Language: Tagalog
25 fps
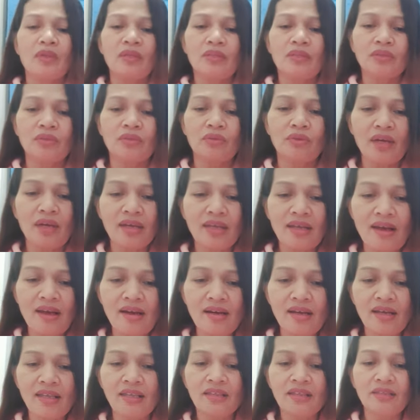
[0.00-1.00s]
So, kaya
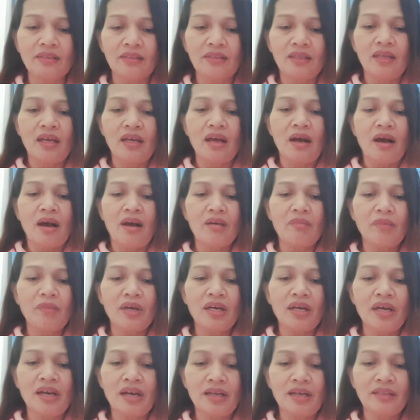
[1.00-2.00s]
nga, ang
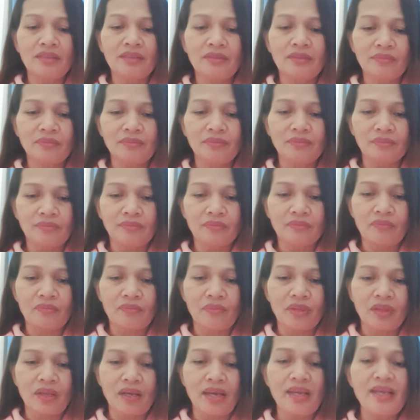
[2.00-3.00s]
mga,
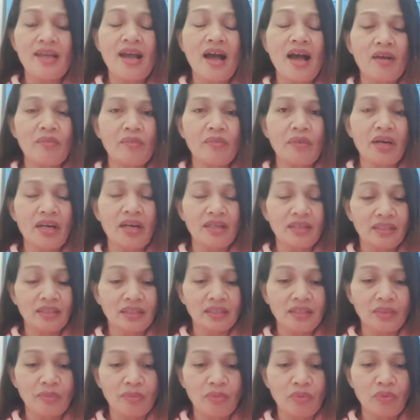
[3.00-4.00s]
kaya ang mga
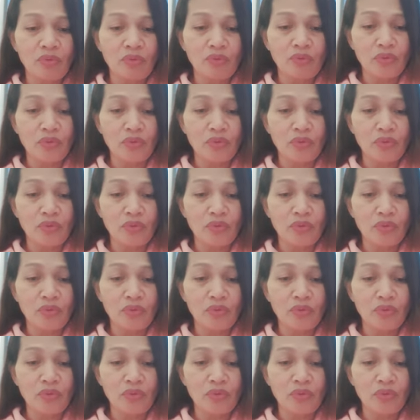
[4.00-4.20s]
disipulo